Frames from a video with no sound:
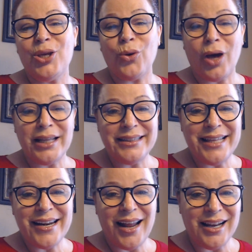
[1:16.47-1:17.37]

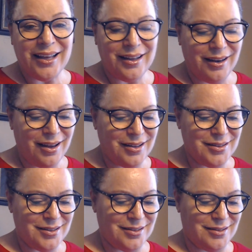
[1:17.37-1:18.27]
يقدر
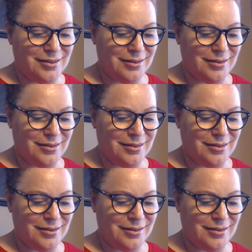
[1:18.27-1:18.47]
الإخلاص